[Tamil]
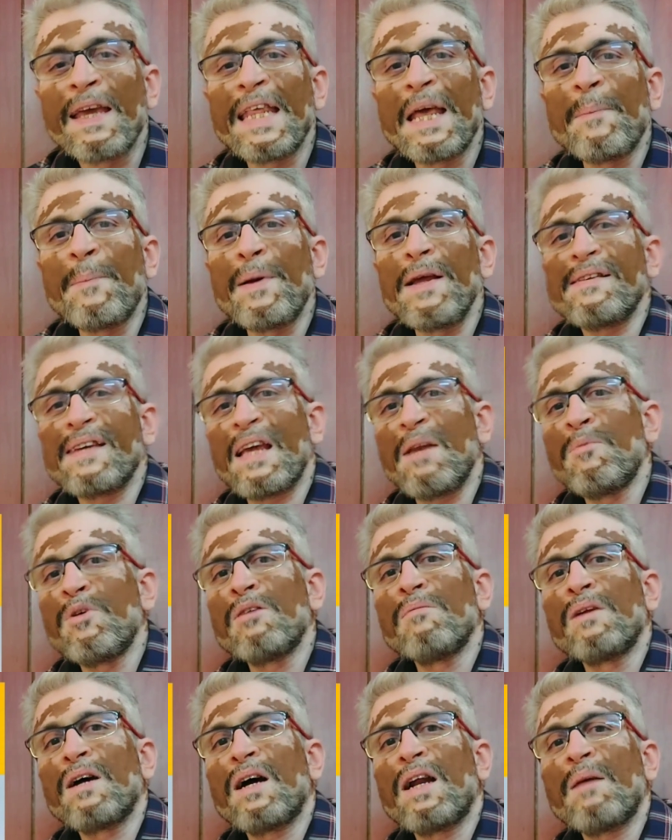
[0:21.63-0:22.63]
இது எப்படி
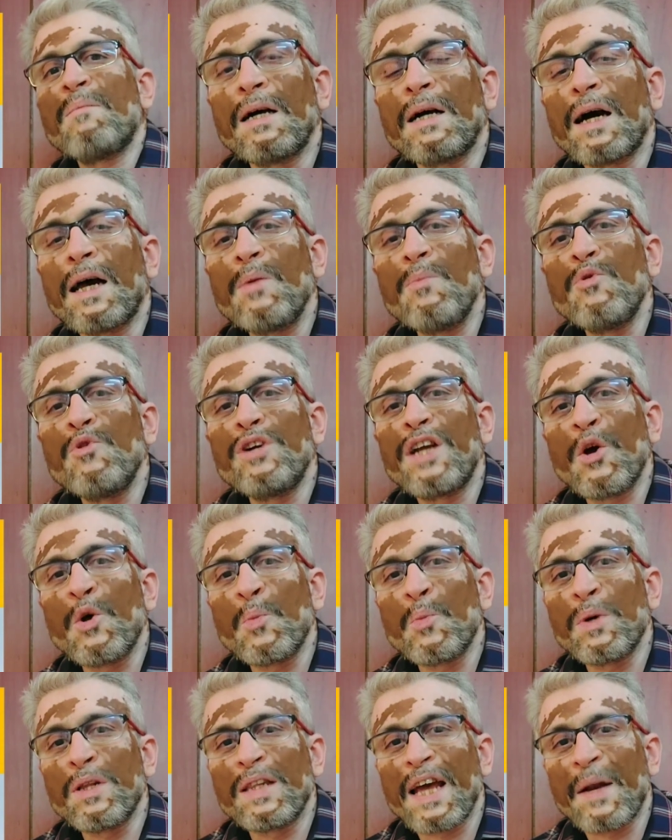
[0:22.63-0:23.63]
செயல்படும்னா நம்ம
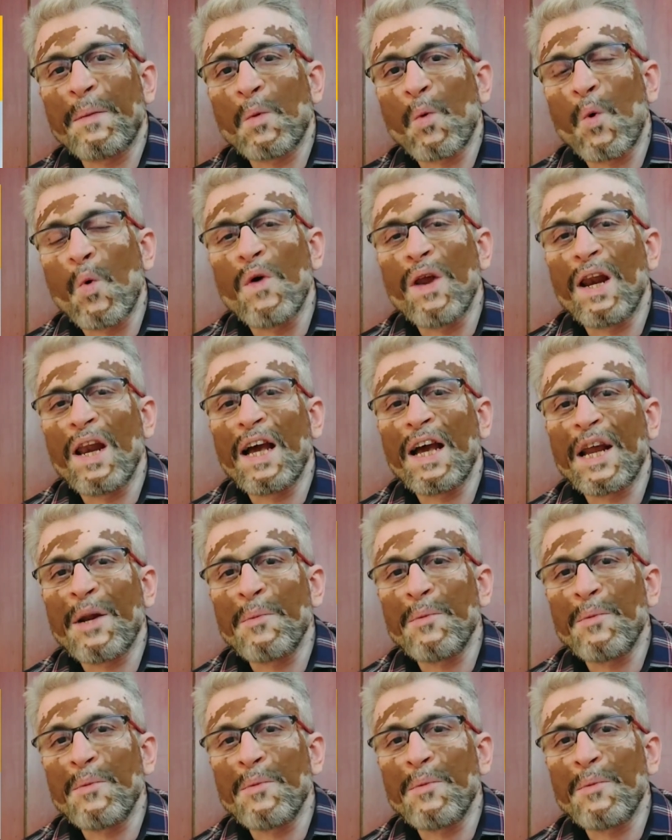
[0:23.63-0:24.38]
முட்டை உற்பத்தி ஆனது